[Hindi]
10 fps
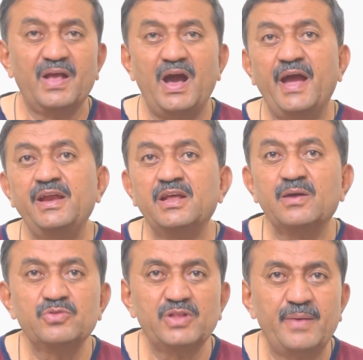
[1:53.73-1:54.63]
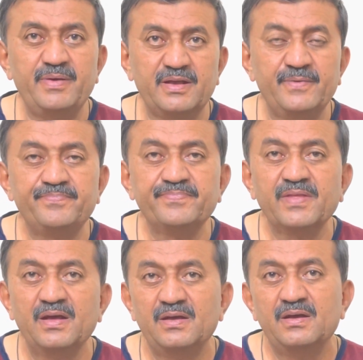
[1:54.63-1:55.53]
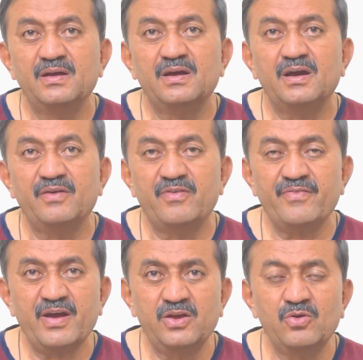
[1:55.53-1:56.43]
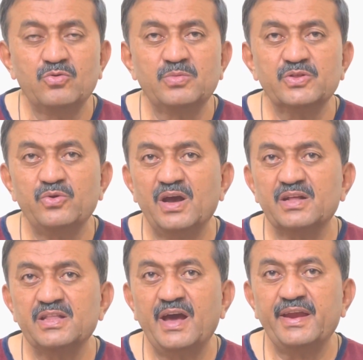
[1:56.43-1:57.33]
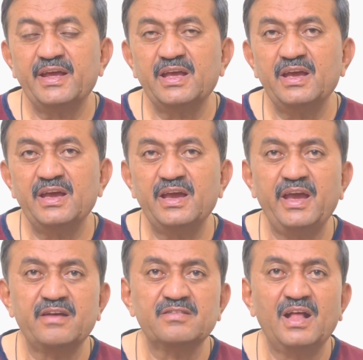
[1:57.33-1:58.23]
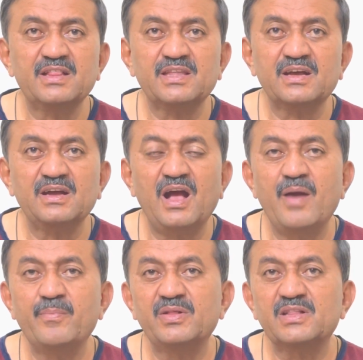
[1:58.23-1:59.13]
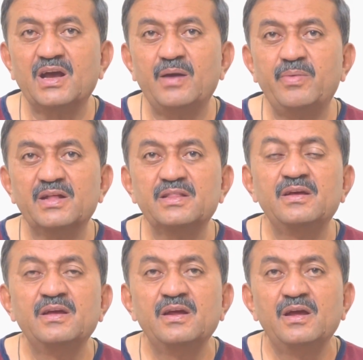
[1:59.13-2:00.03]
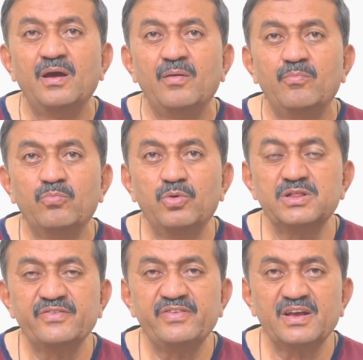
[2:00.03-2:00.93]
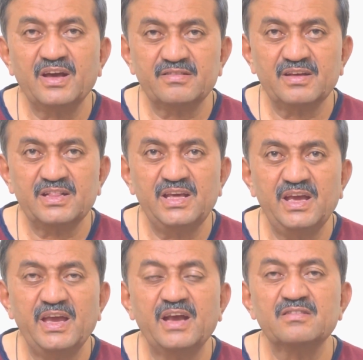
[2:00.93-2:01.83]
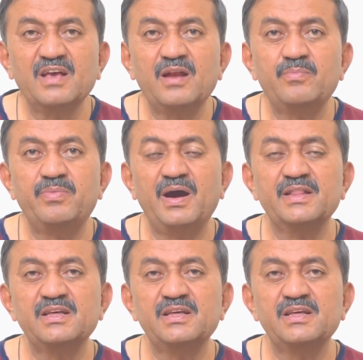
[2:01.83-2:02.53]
आइन के मुताबिक वफाक हुकूमत को अख्तियार है कि एक साल तक आम इंतबात मुलतवी कर सकती है एक साल बाद